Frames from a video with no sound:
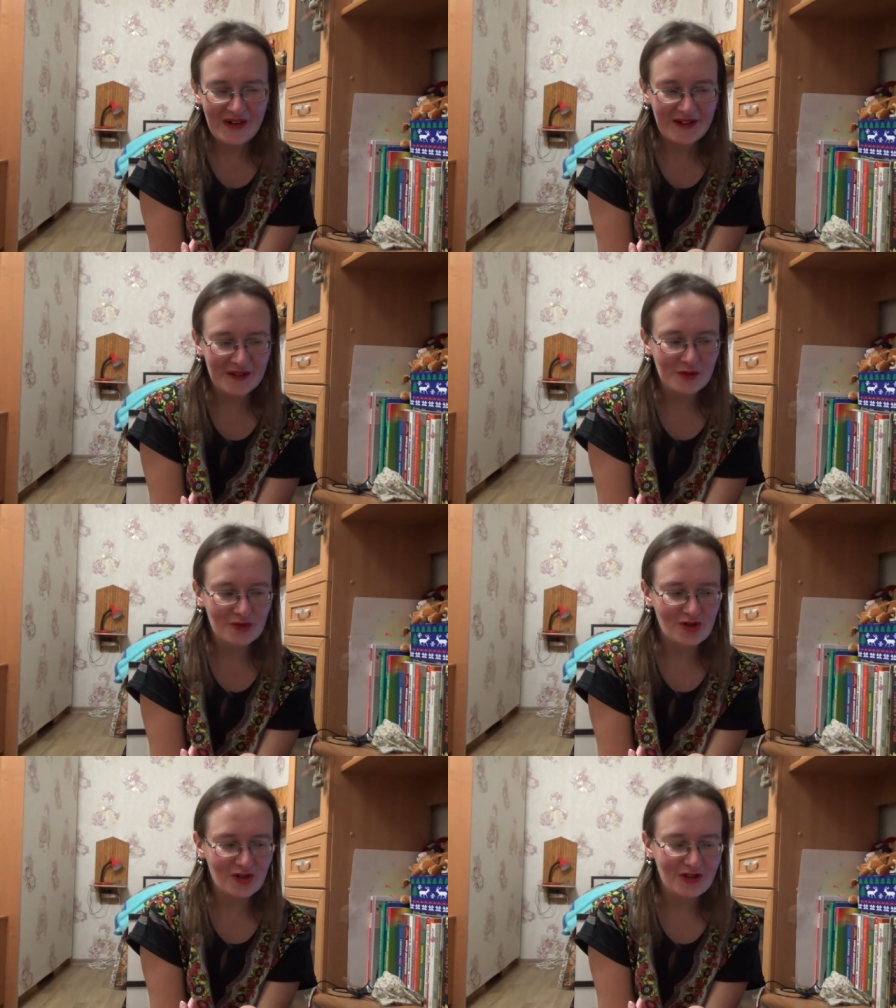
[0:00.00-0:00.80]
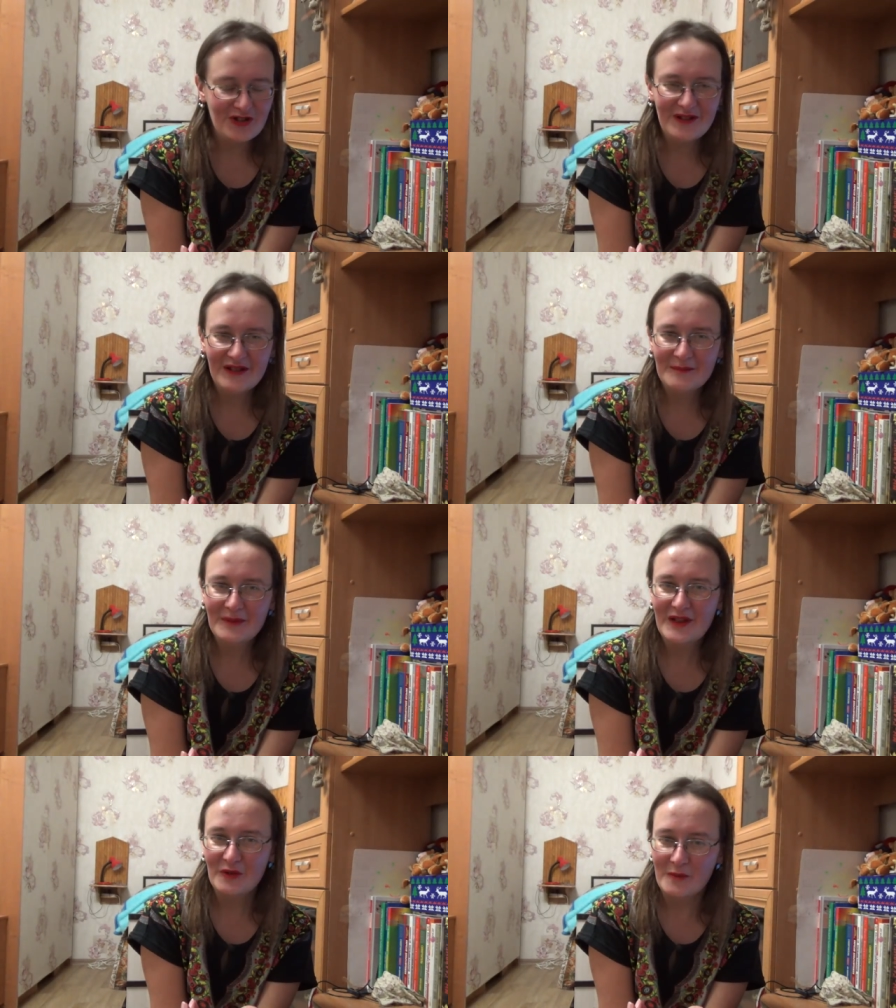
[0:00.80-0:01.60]
Короче, и
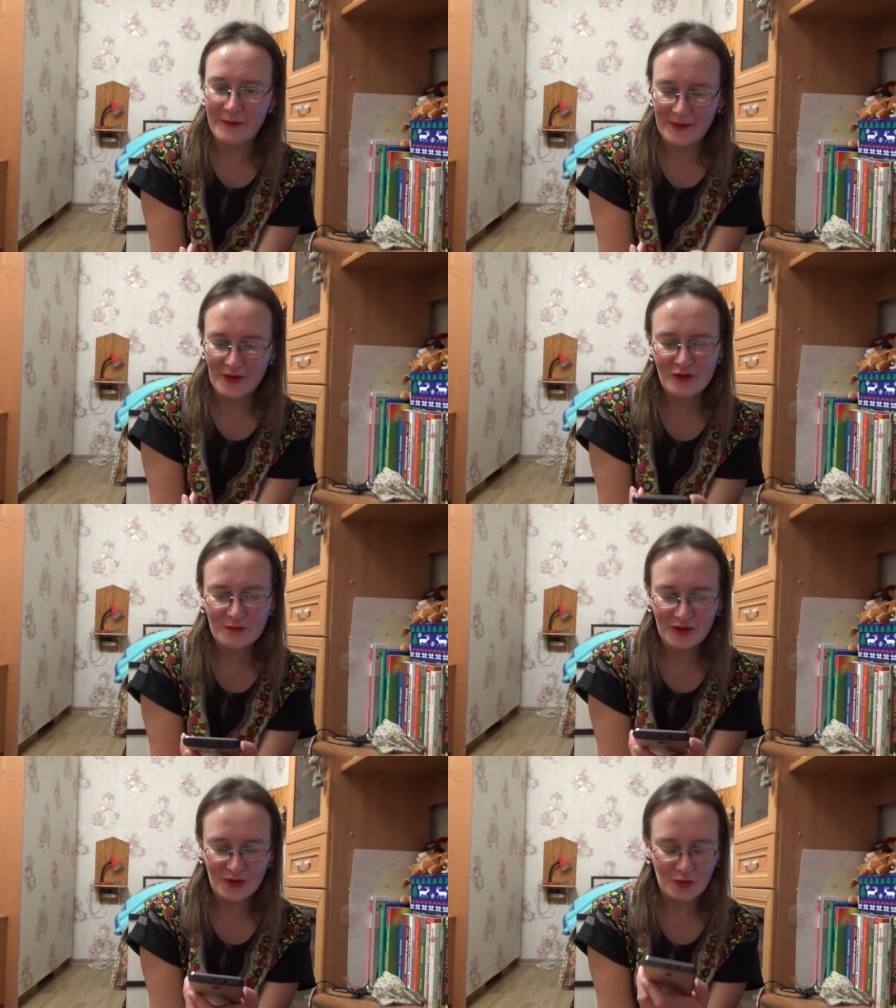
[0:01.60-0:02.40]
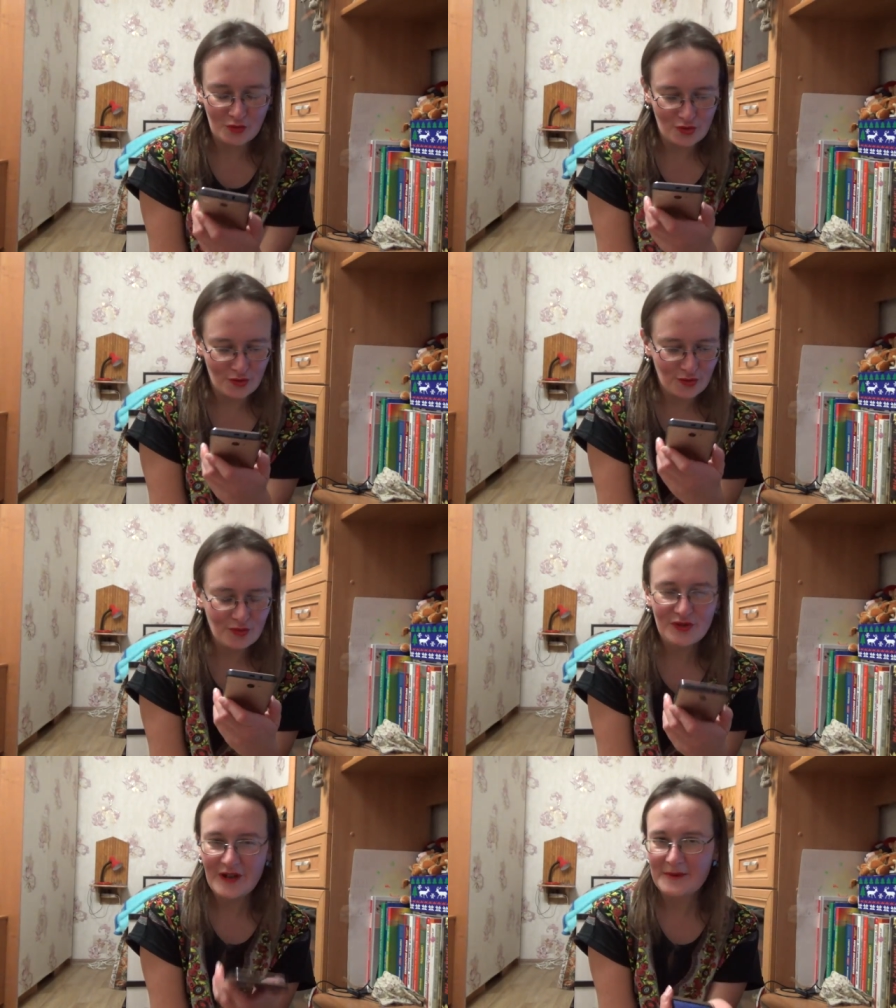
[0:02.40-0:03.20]
молоком, а молоко у меня закончилось.
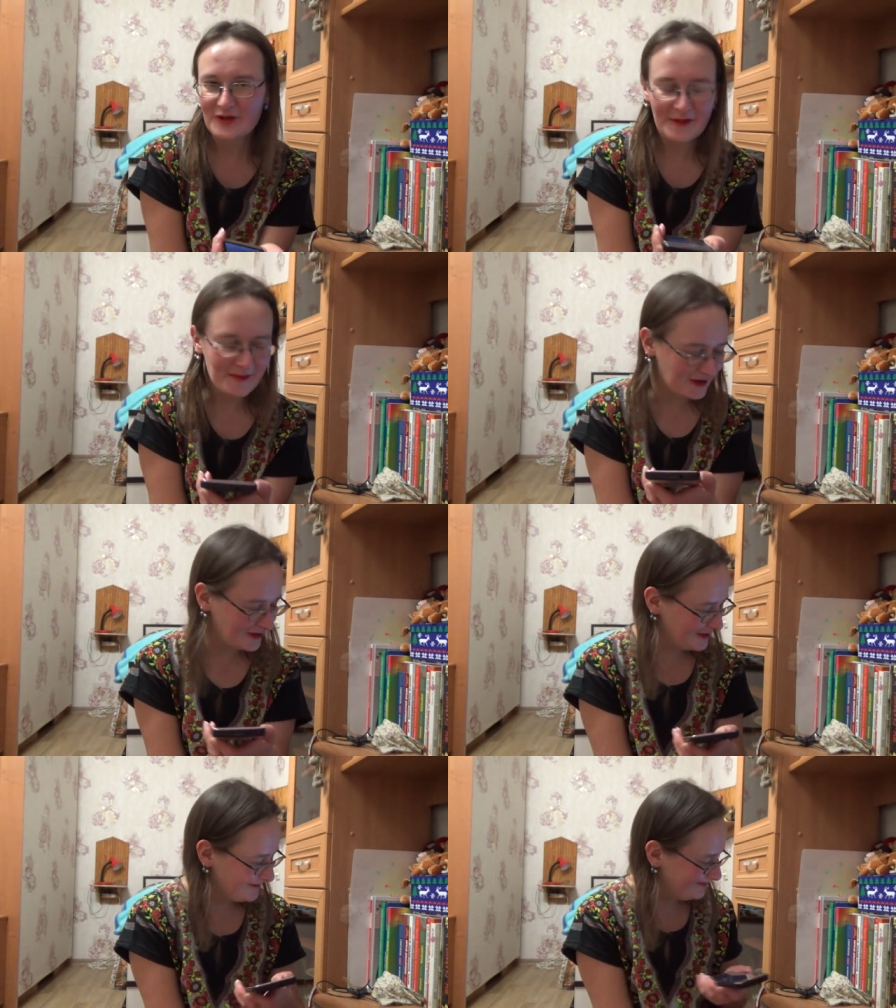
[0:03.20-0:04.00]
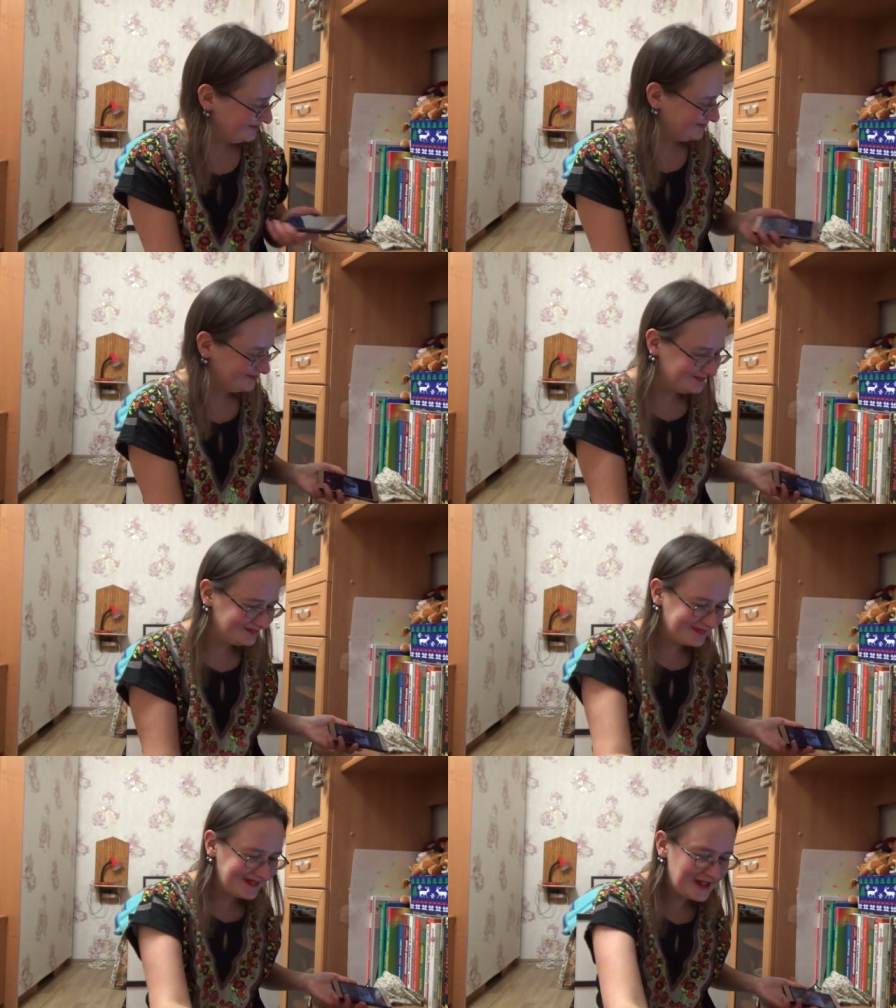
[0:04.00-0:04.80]
Ну, и я пошла в магазин.
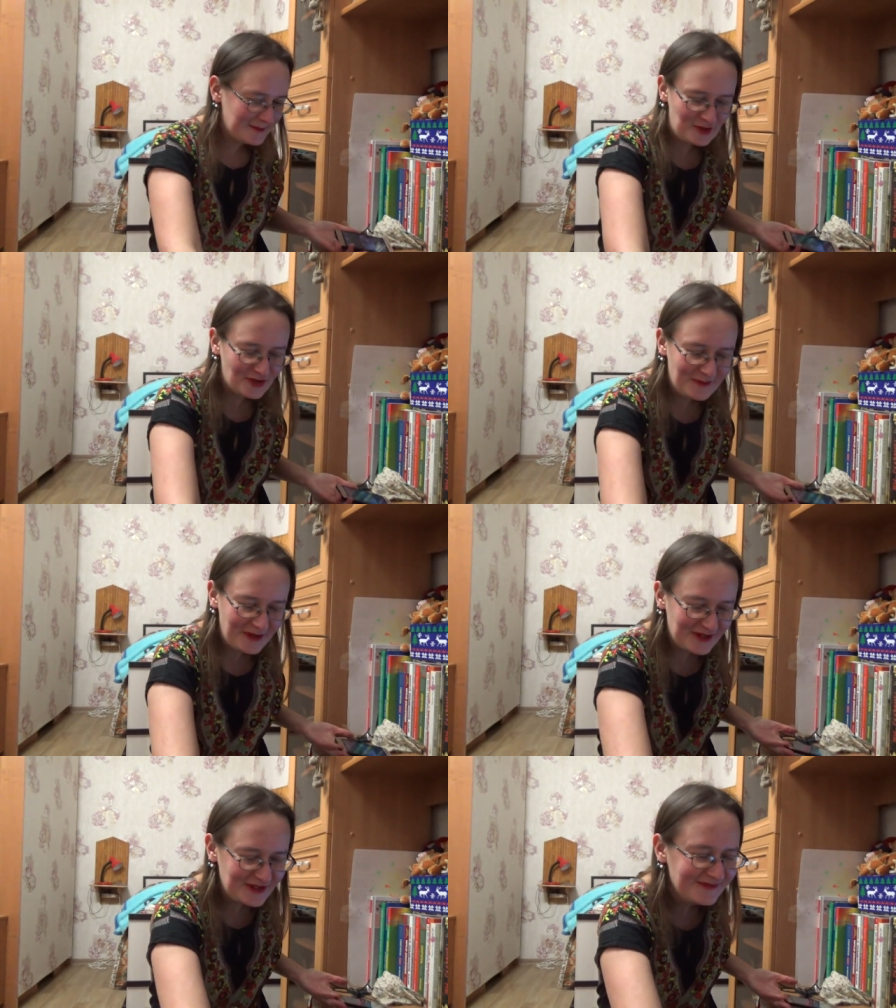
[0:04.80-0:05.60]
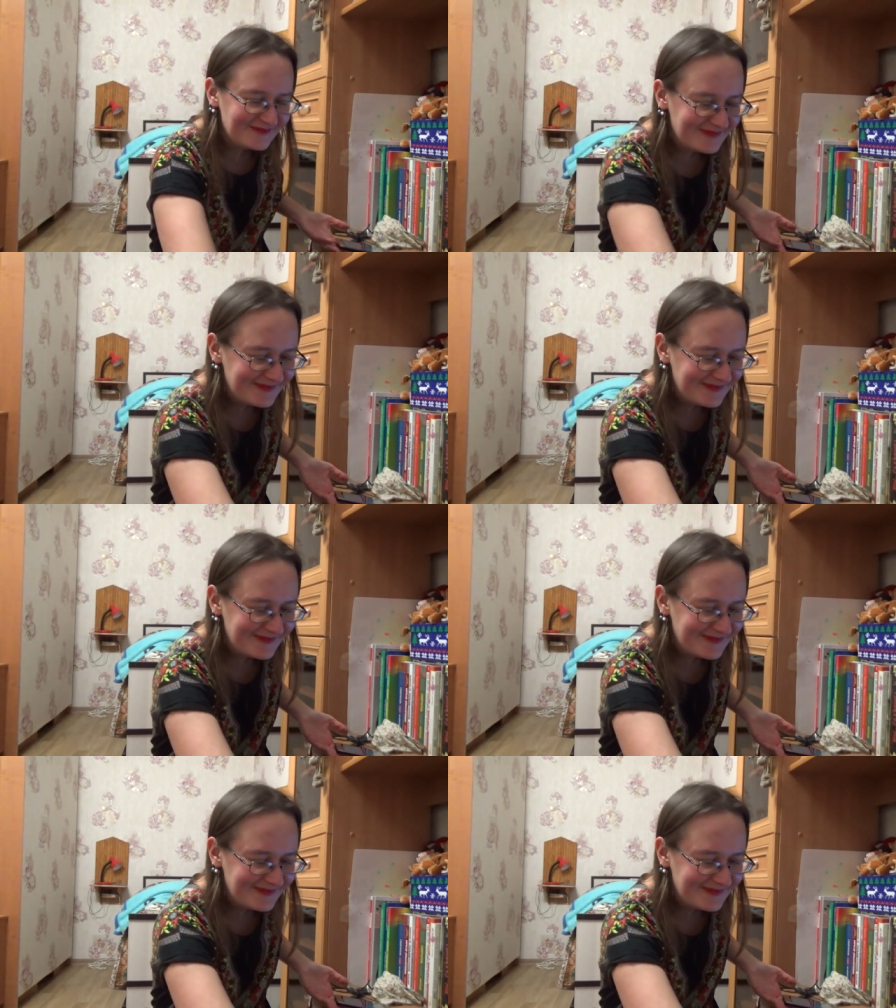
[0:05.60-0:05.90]
Я пошла в магазин.